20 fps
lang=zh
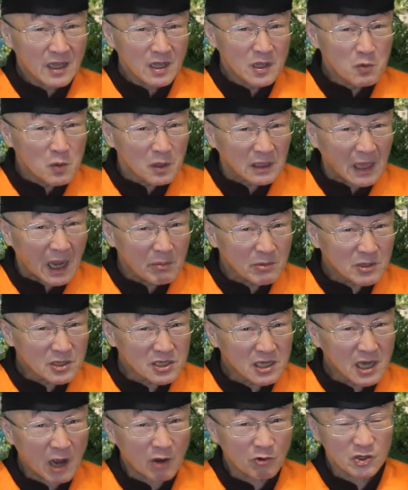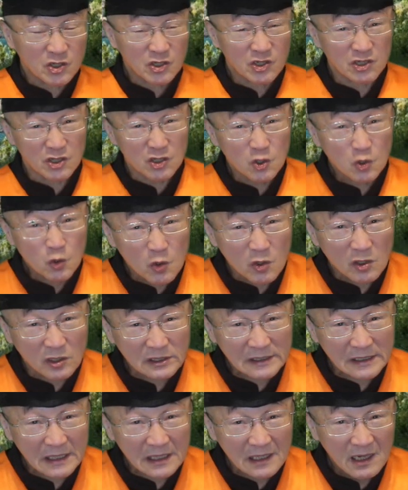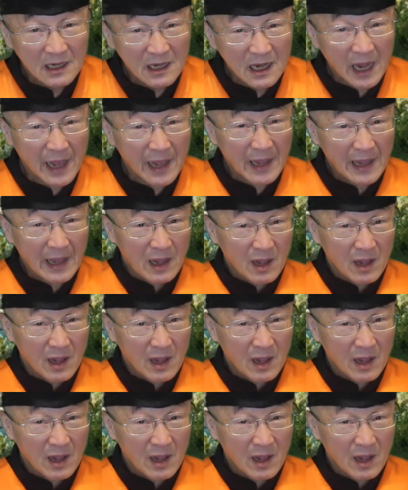因为他们是搞实作的，哎，